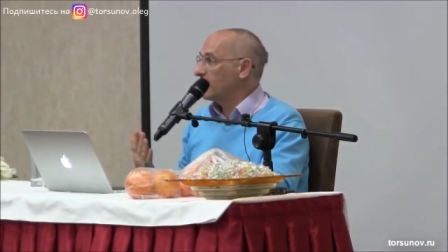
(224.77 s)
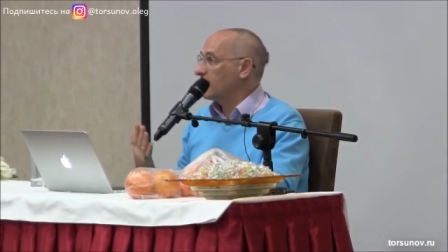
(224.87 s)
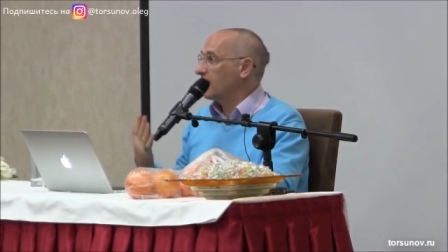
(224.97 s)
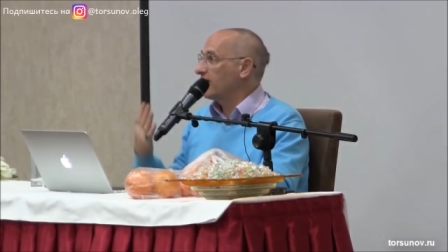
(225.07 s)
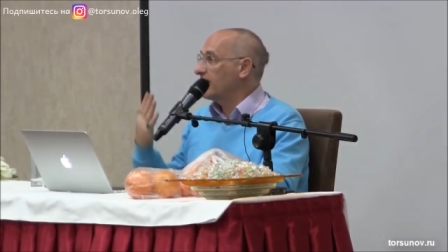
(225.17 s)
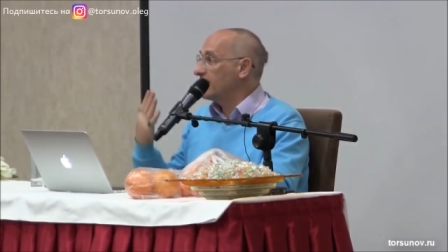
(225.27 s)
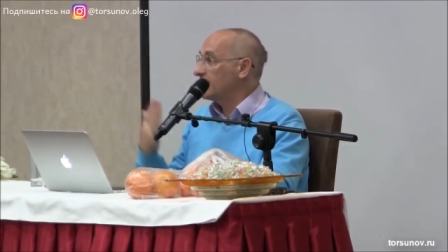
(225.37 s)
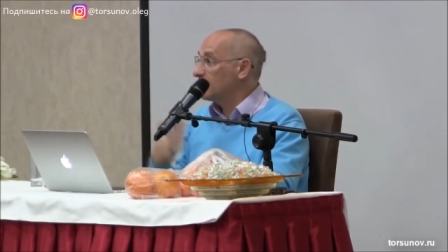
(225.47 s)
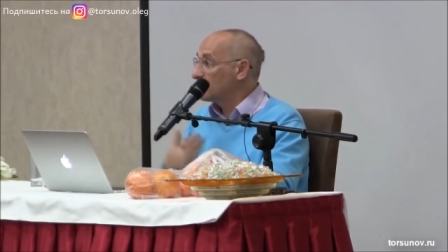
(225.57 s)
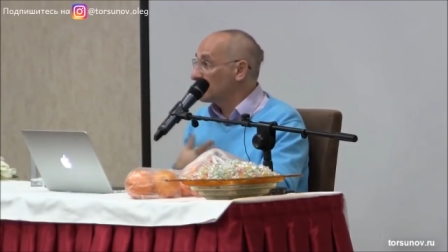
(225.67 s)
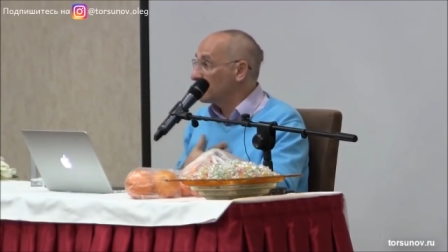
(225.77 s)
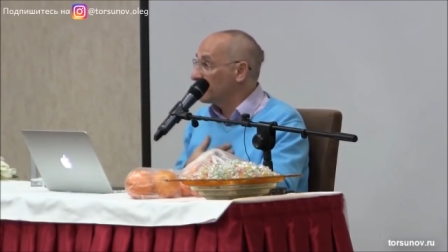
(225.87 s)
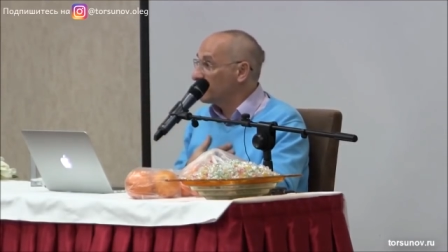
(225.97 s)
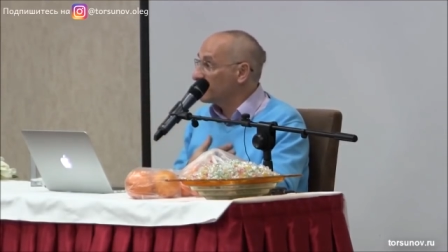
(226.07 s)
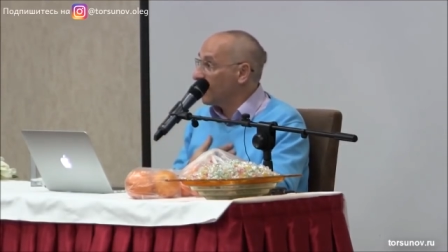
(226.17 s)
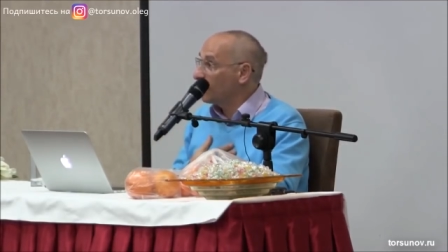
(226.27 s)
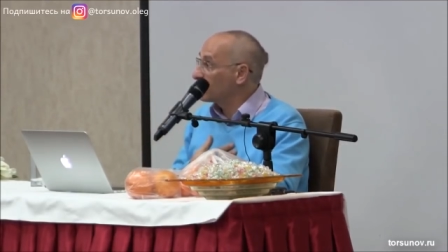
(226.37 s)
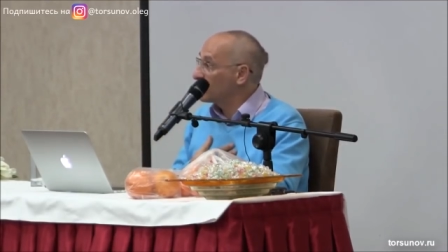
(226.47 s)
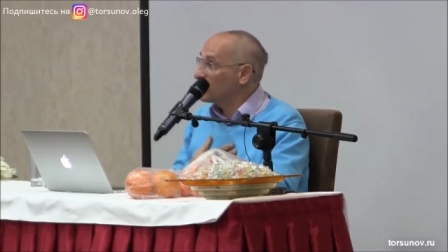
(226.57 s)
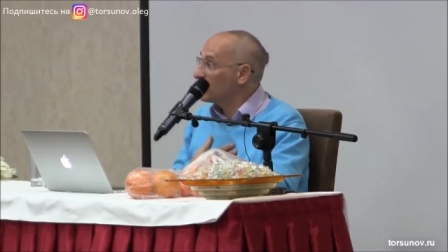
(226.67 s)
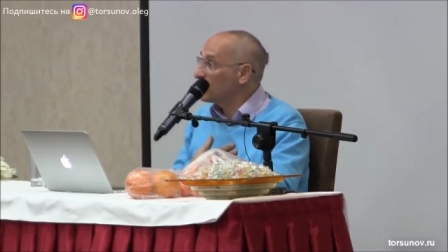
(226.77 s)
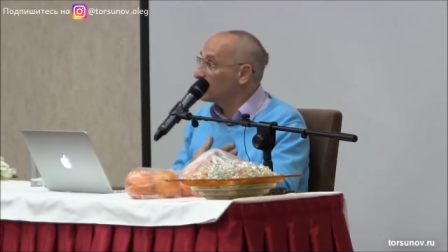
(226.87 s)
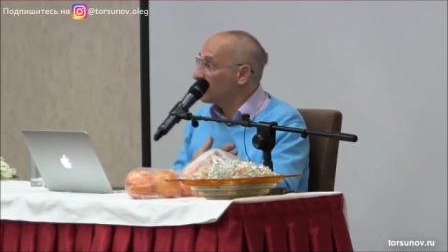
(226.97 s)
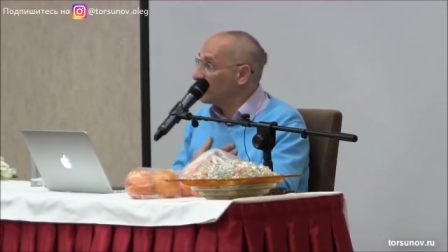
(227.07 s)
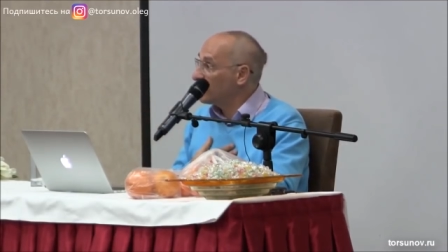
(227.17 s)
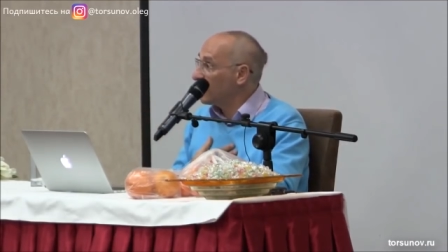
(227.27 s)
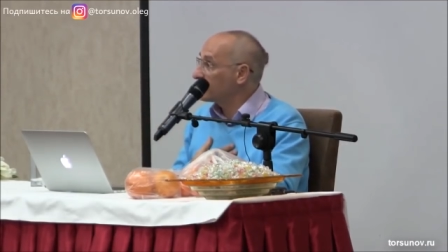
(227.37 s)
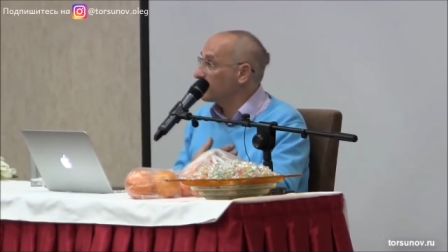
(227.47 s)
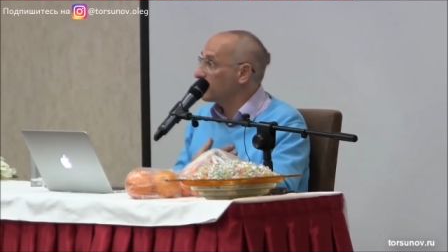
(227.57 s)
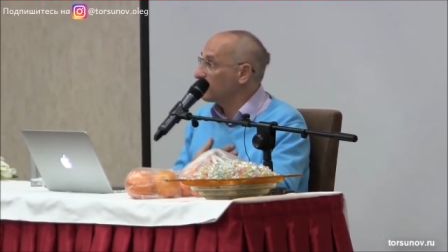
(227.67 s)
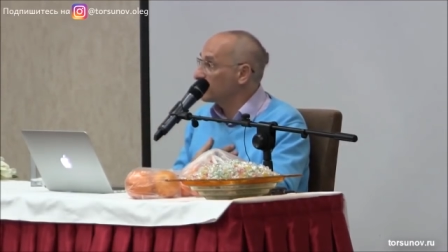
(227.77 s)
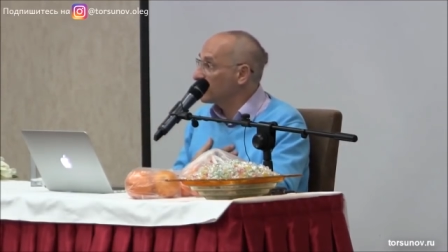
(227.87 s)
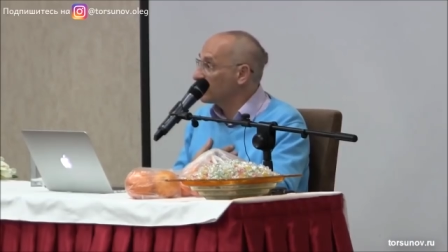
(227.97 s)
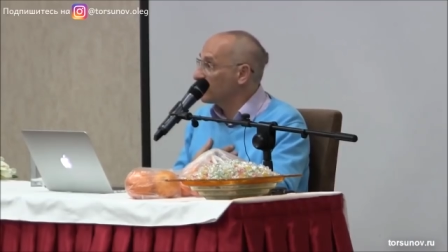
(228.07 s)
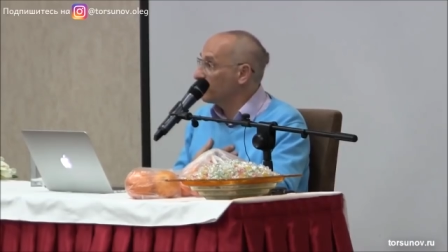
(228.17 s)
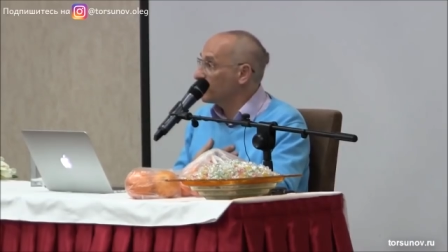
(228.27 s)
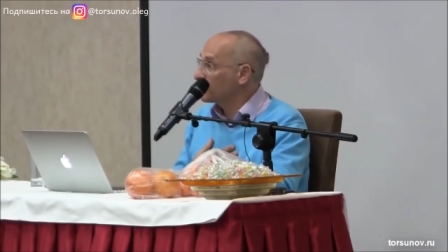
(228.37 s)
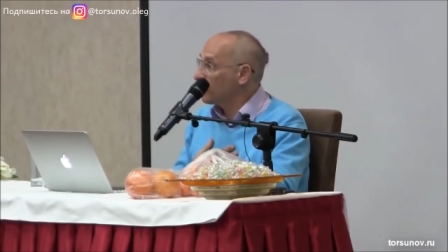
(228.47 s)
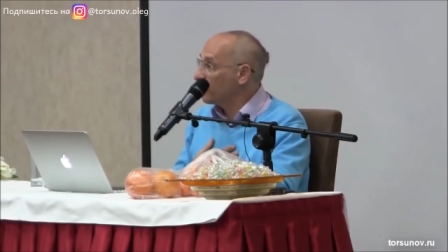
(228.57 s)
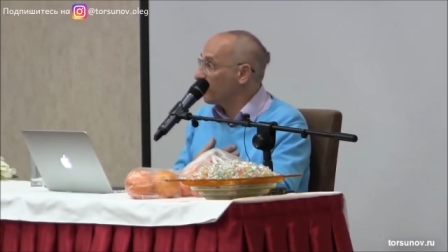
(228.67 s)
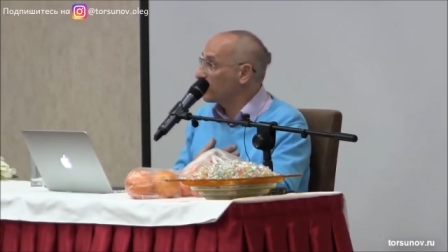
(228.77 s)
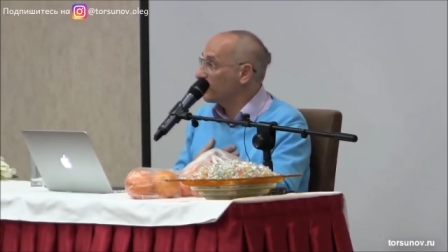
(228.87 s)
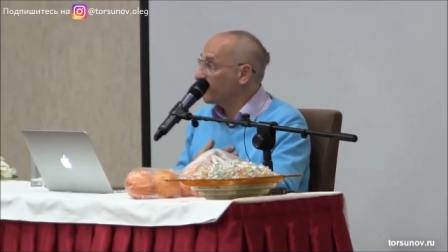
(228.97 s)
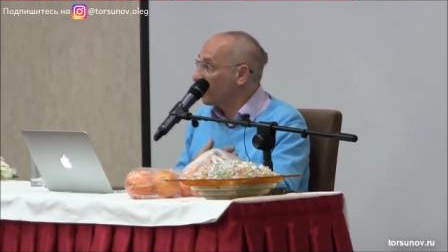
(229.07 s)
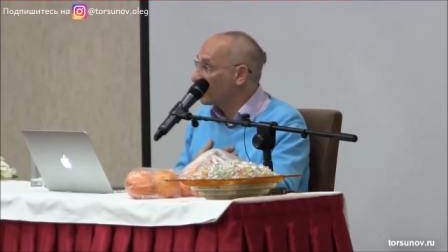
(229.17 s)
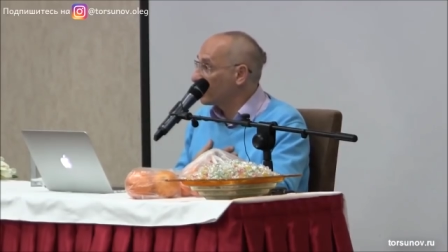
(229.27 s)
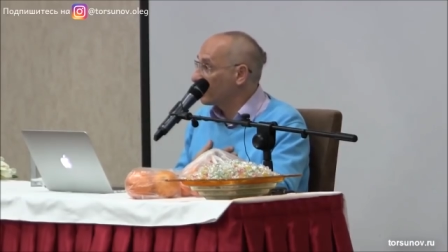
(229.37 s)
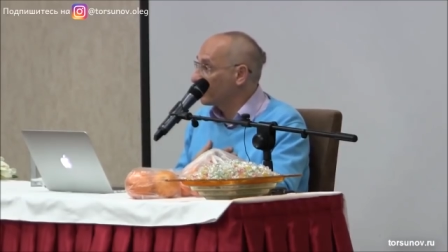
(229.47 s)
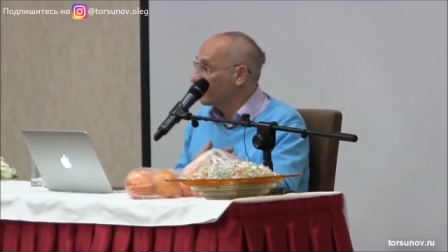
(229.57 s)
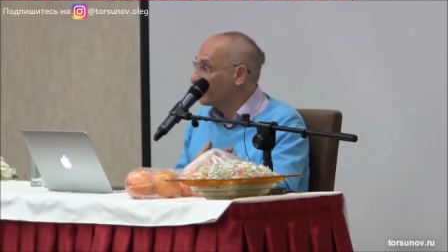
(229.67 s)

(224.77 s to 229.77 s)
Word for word: кровей девушку тебе замуж ни, никто не даст, потому что ты пошел против рода.